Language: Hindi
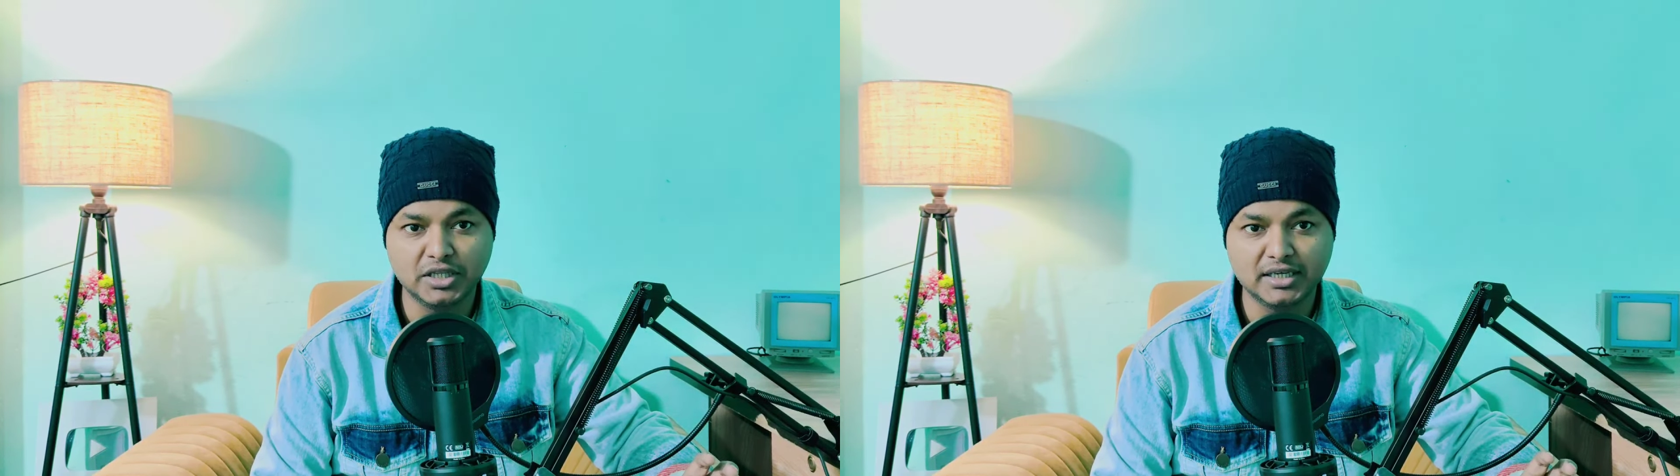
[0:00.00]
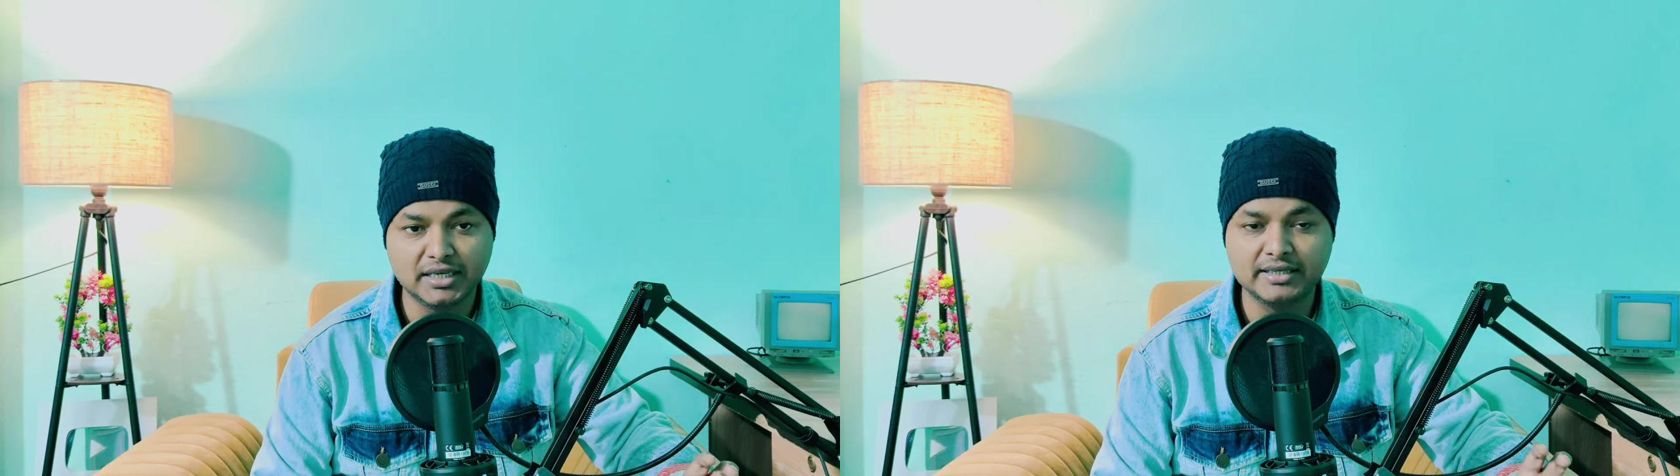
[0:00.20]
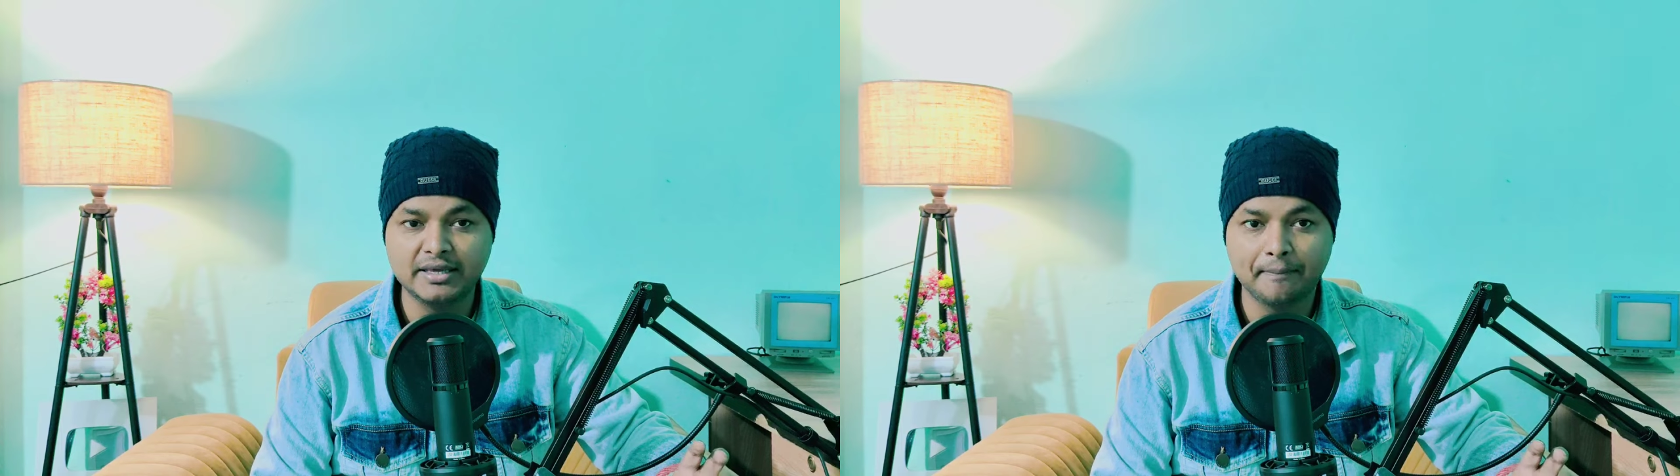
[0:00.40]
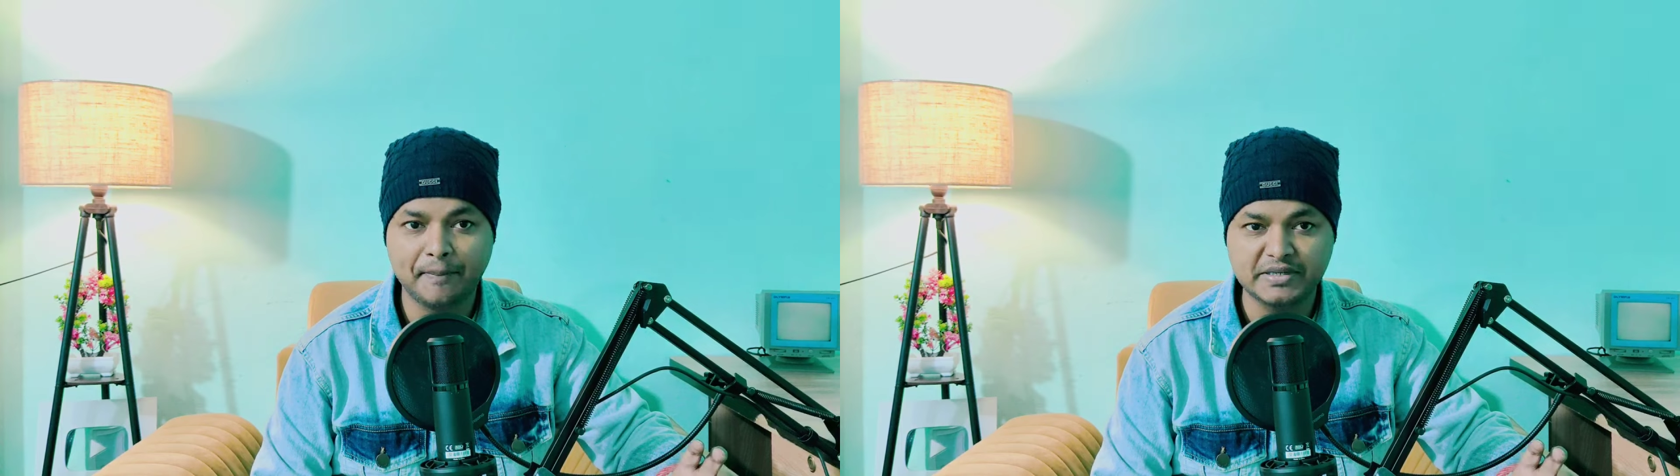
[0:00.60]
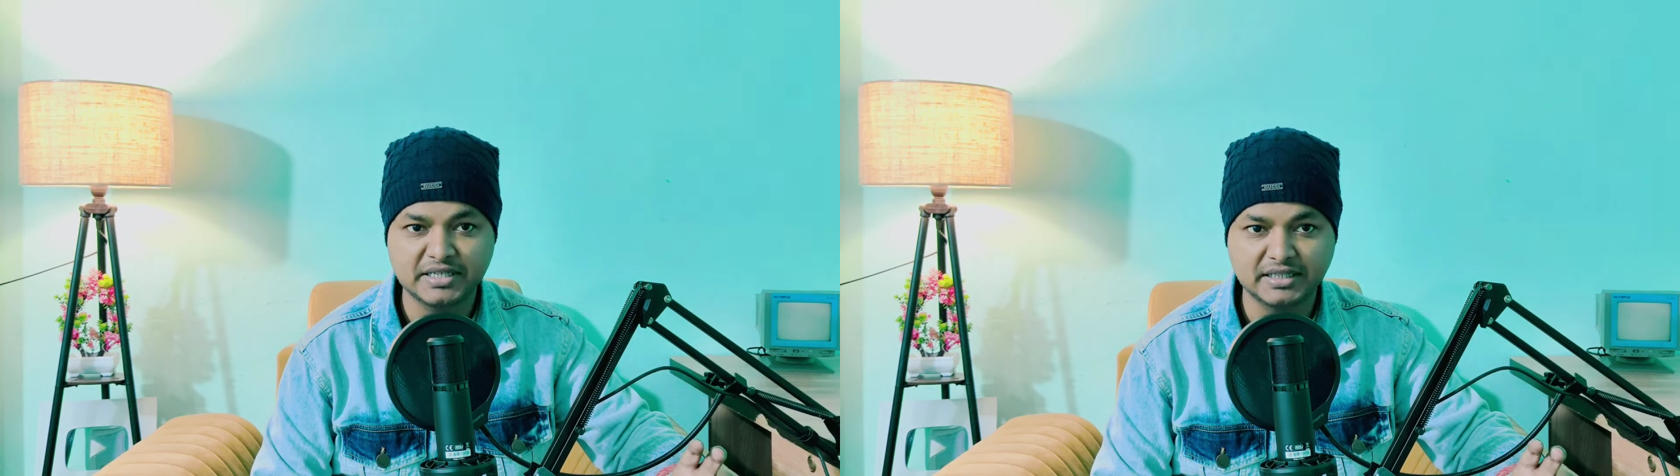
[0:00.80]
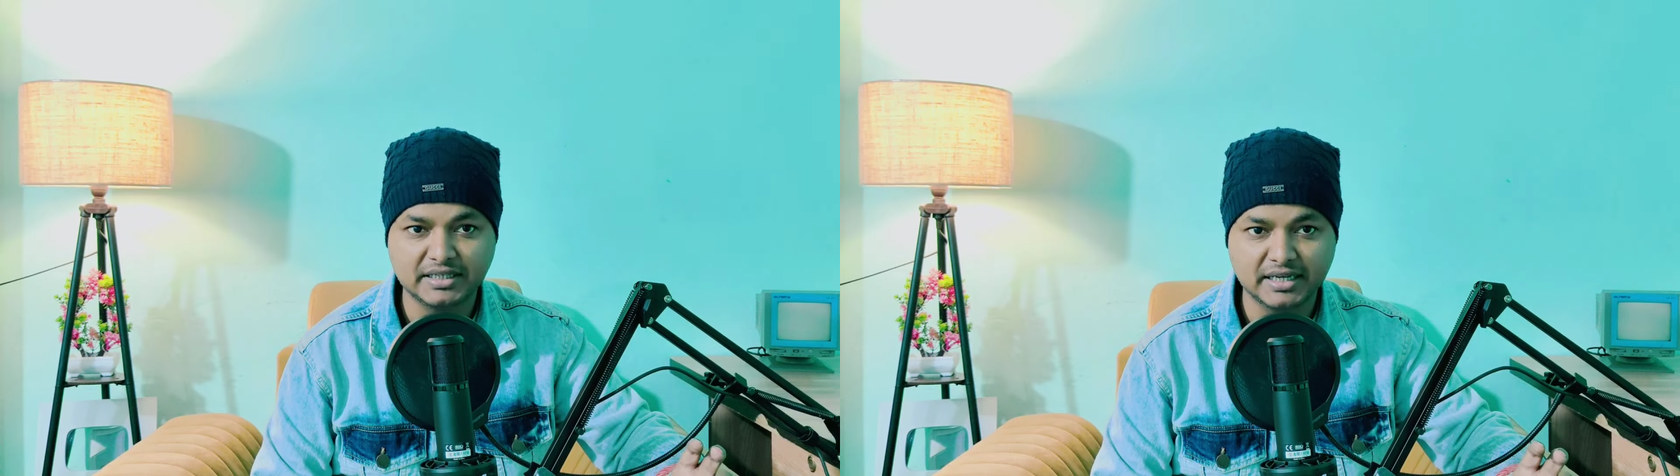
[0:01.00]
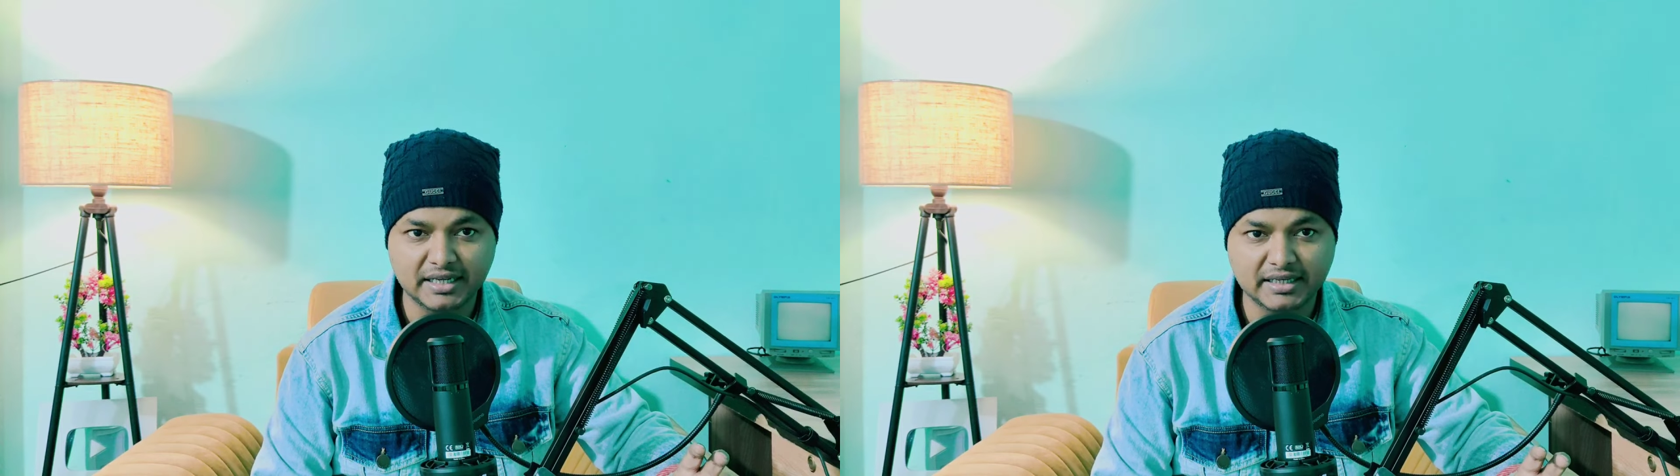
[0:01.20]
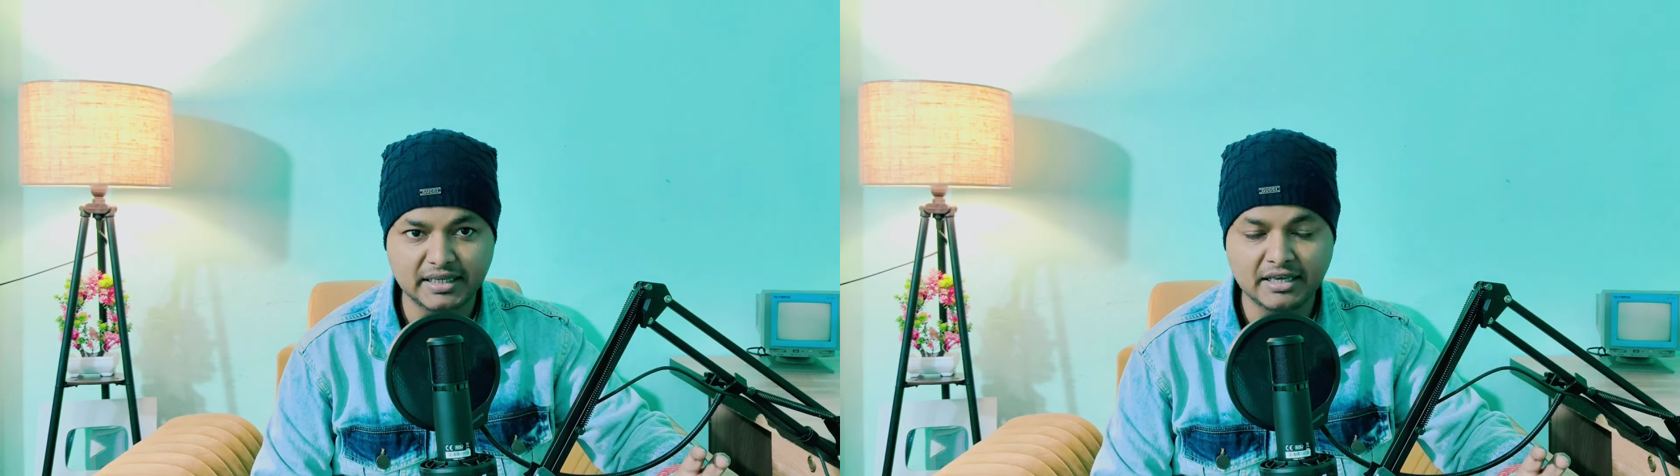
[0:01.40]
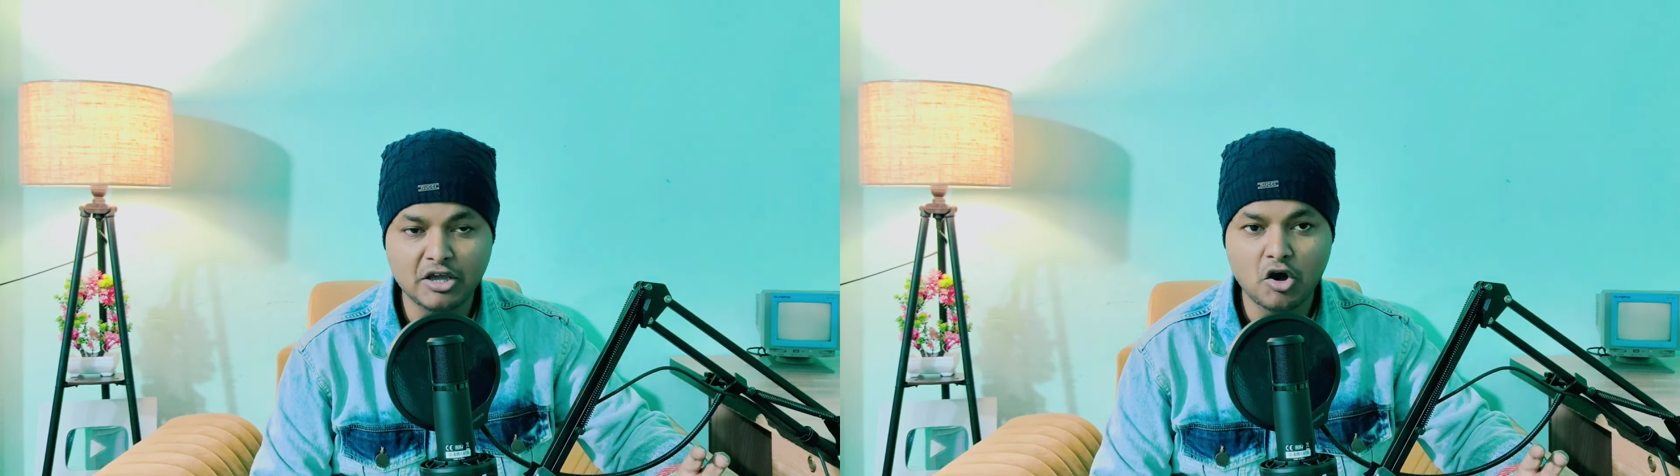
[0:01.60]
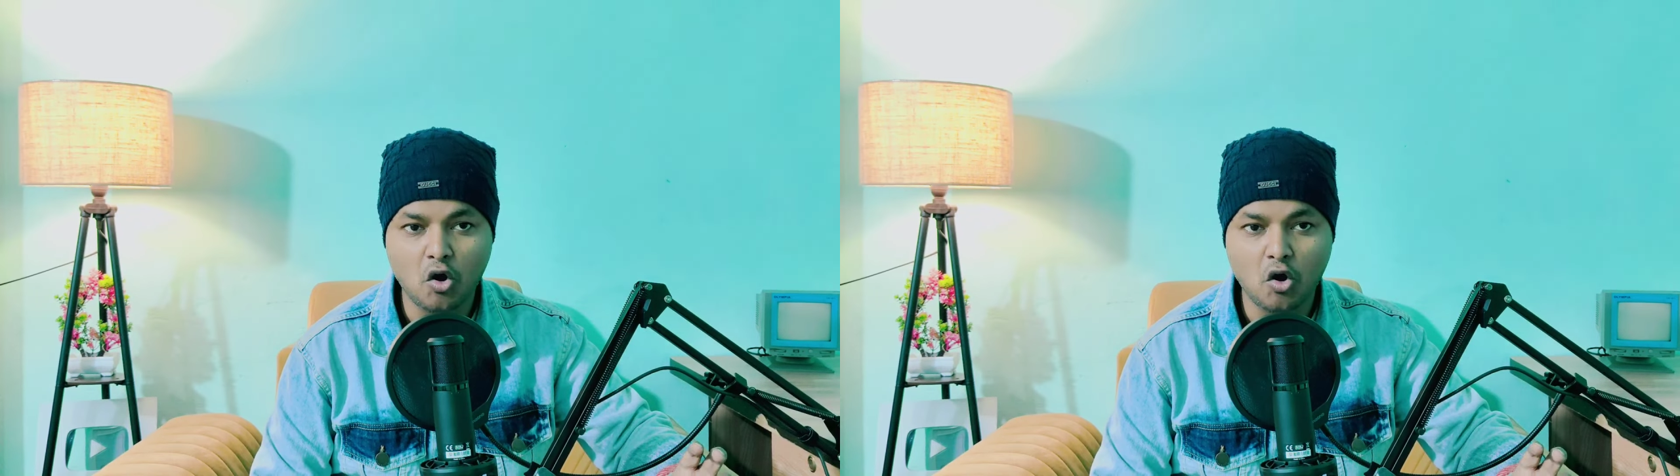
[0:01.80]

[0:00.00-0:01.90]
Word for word: देखेगी पसंद करेगी